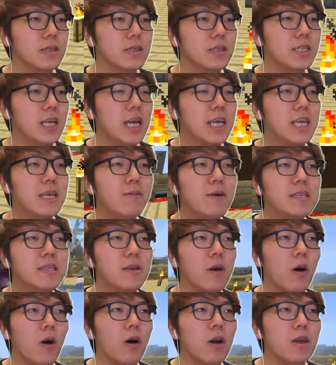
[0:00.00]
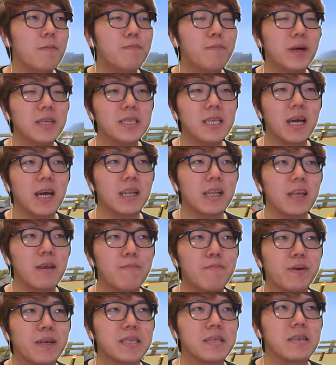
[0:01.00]
じゃあ行きますよ一発だからね
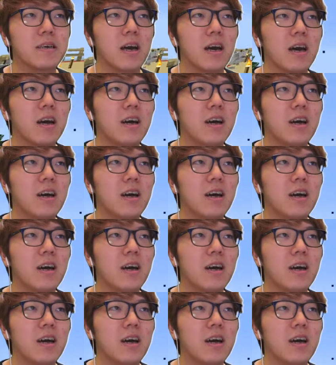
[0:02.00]
一発